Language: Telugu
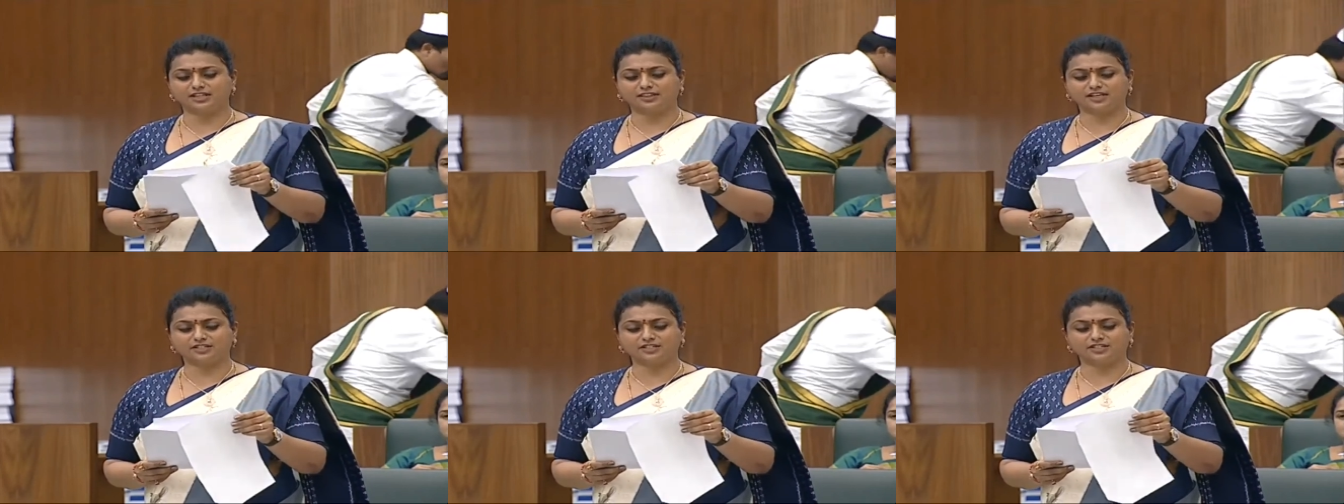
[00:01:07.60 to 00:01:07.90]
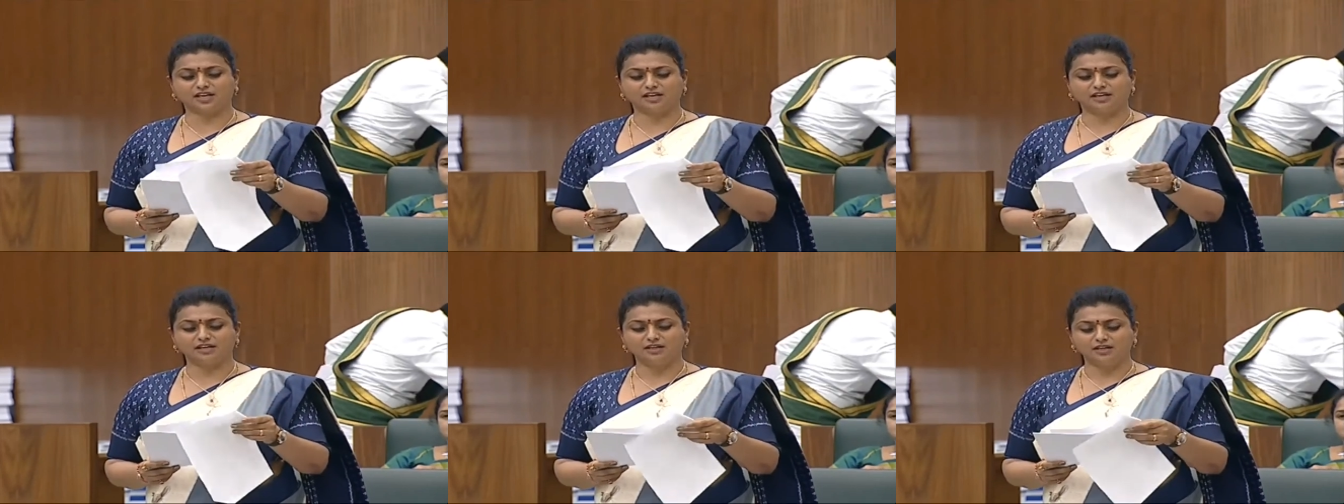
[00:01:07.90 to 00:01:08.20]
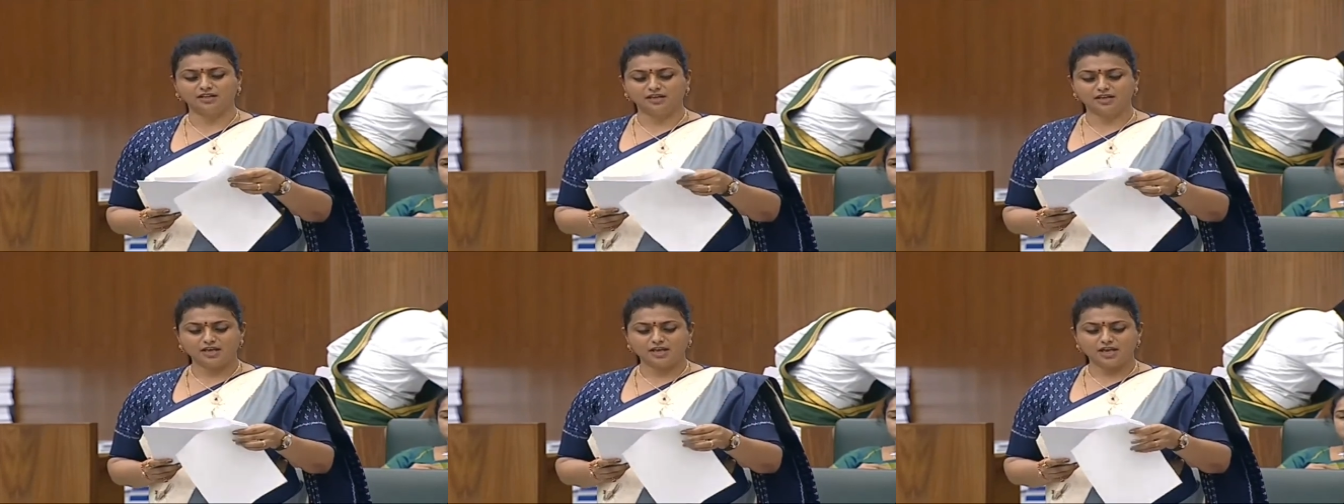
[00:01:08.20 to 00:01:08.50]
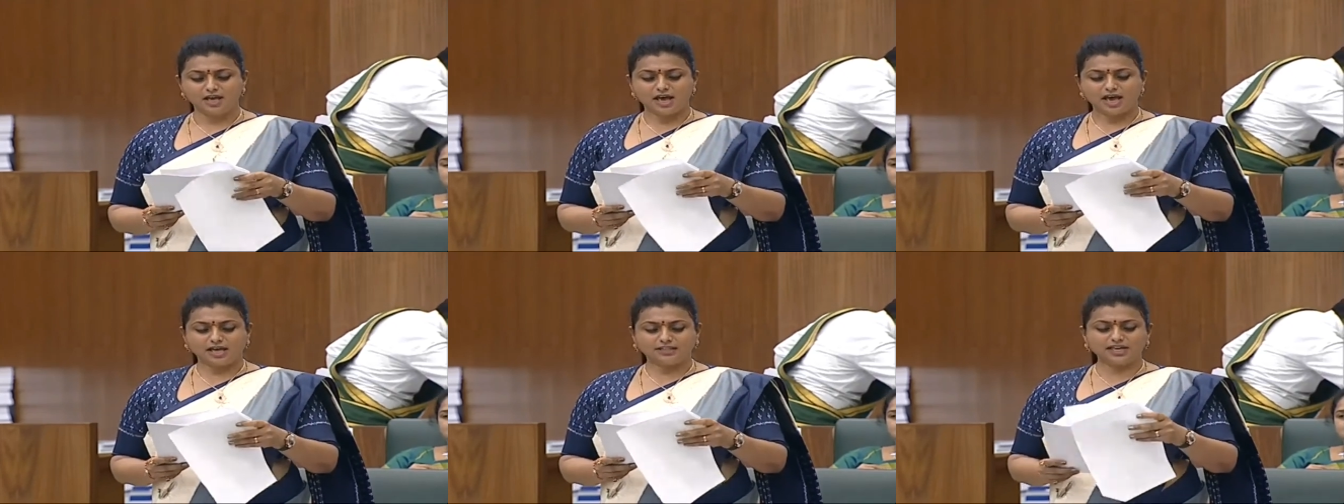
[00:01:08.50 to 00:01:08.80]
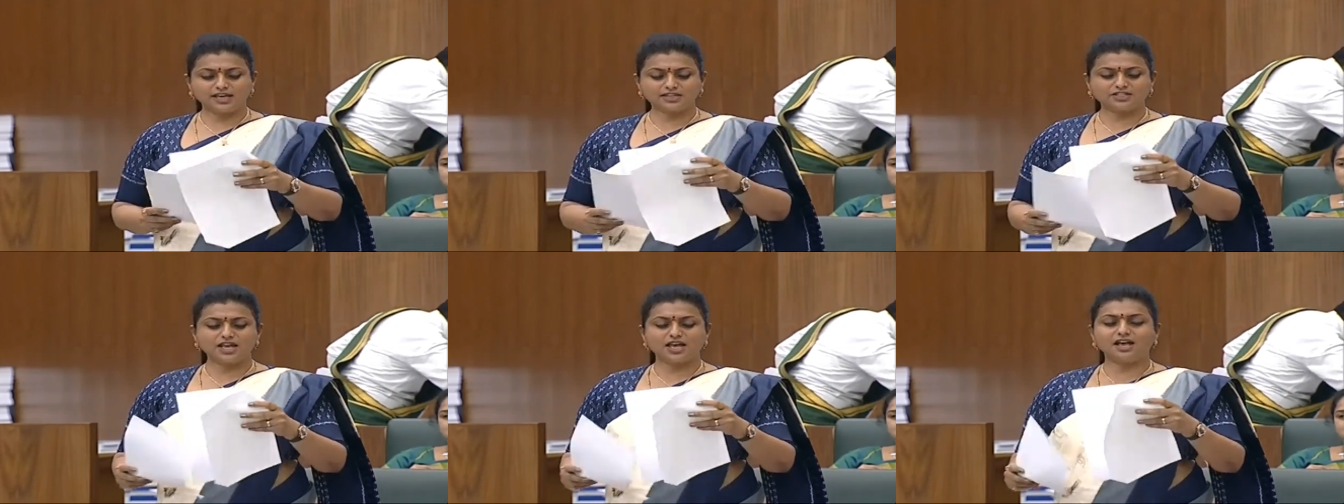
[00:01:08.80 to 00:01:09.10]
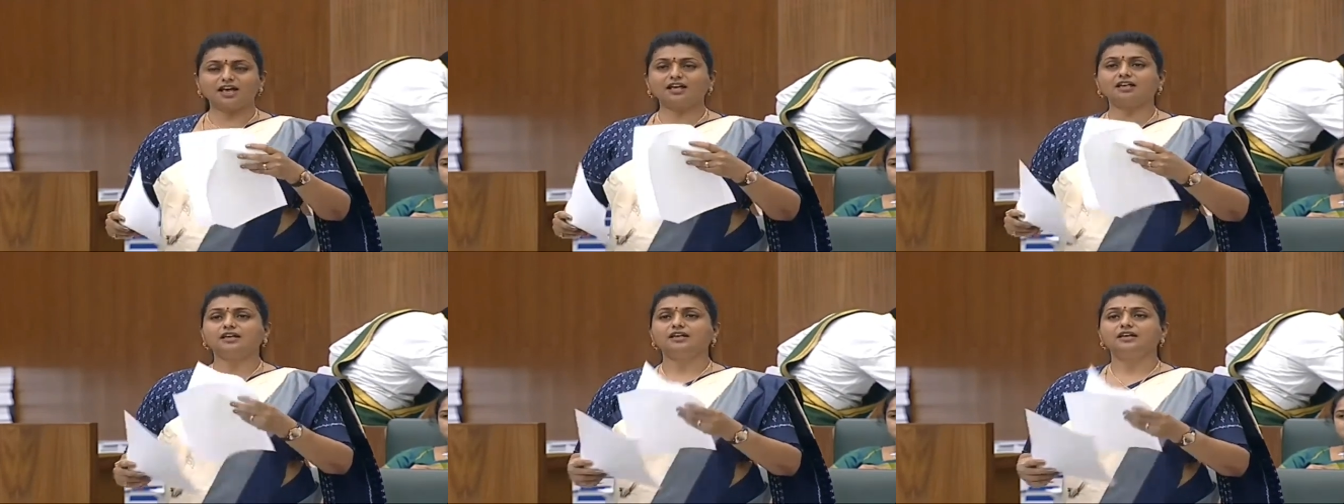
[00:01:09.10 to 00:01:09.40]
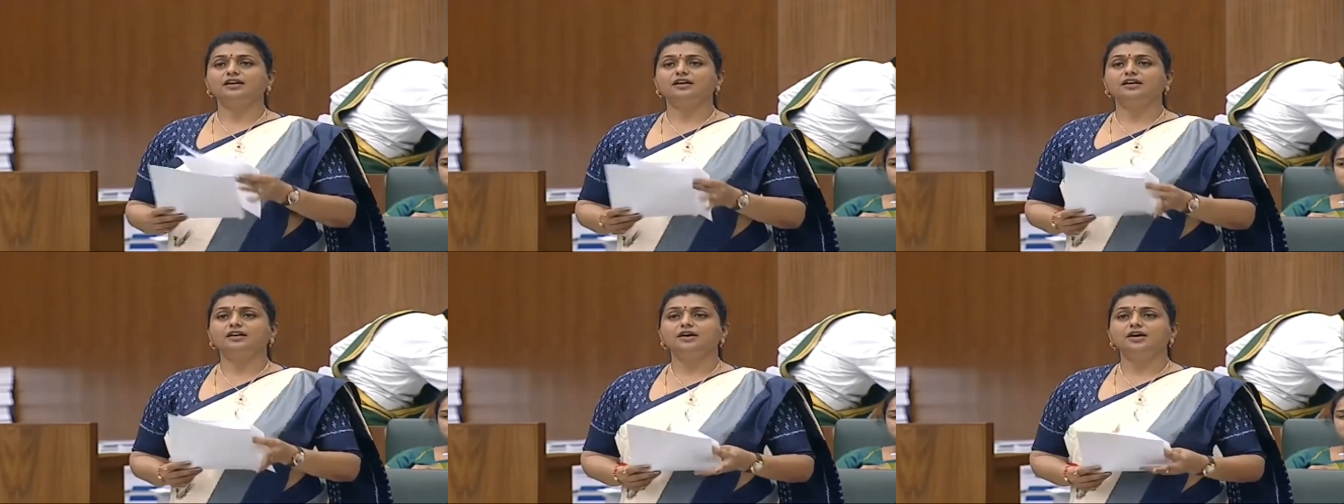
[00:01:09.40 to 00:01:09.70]
అధ్యక్ష అధ్యక్ష
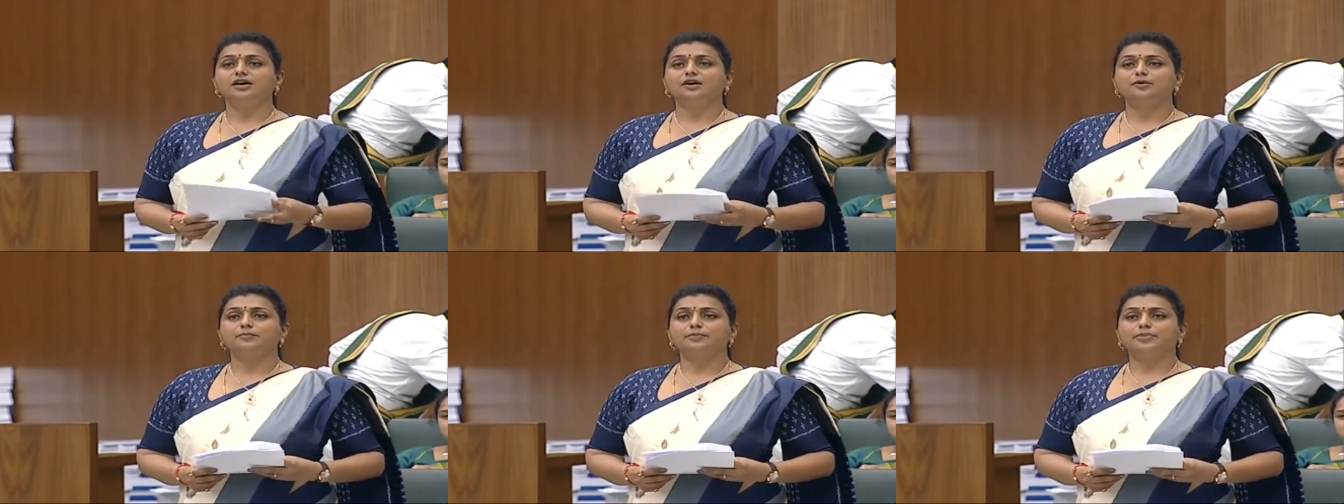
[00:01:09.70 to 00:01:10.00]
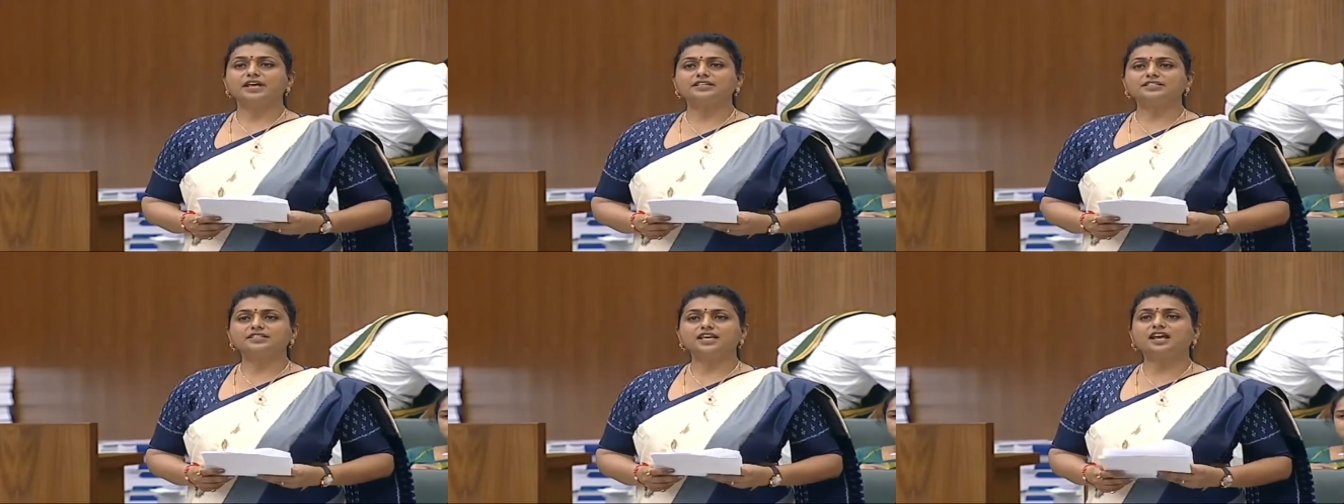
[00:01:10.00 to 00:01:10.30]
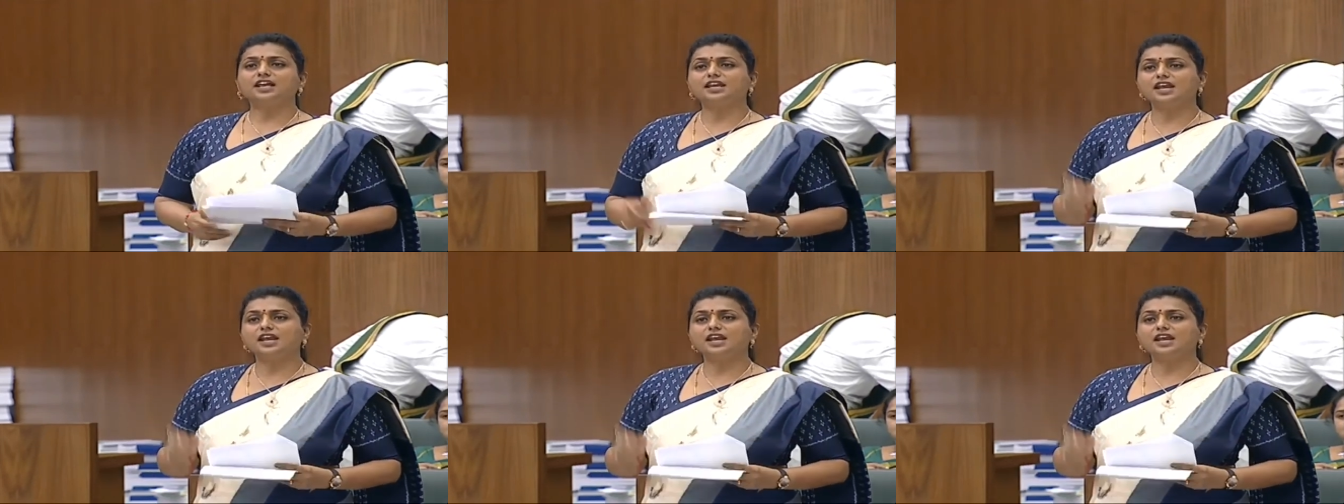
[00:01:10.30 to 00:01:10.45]
ప్రజలకు